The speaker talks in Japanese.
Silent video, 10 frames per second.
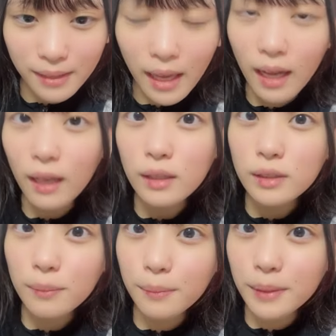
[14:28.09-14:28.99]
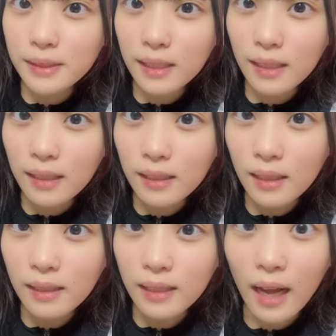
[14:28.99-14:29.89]
あそういえばめっちゃ
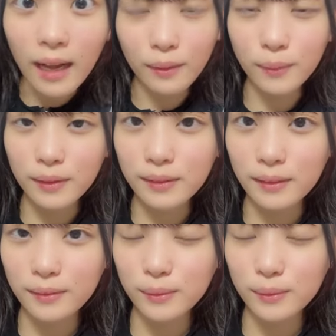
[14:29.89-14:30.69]
あれだあよかった